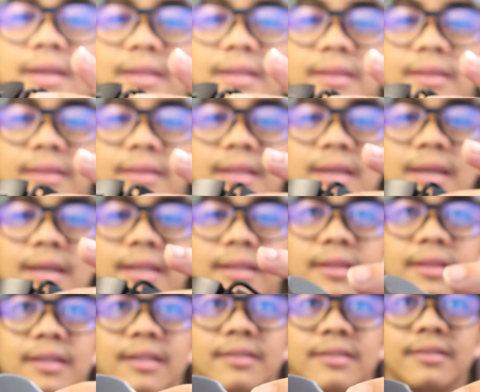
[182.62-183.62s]
And then,
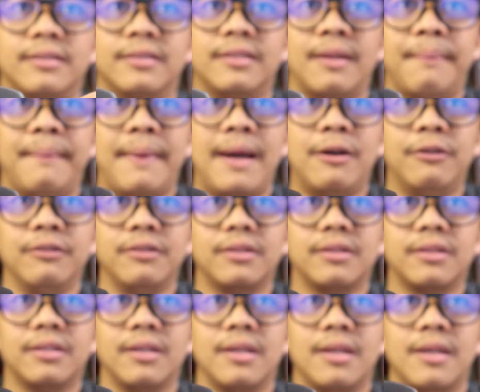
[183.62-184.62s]
this is the mount.
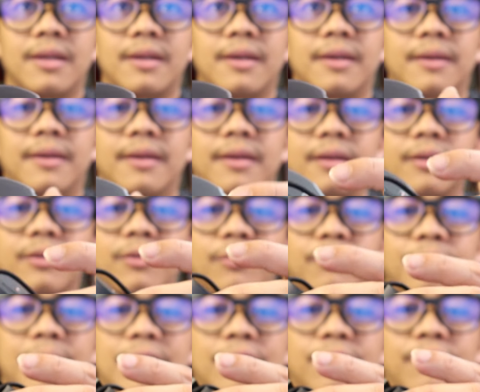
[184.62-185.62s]

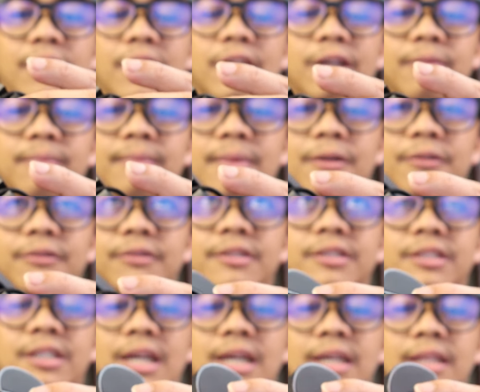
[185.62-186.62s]
Kung meron kayong mount
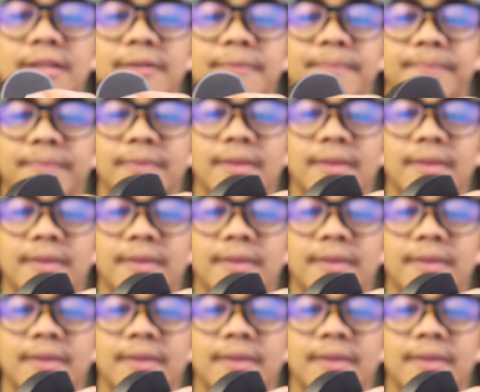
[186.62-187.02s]
dyan.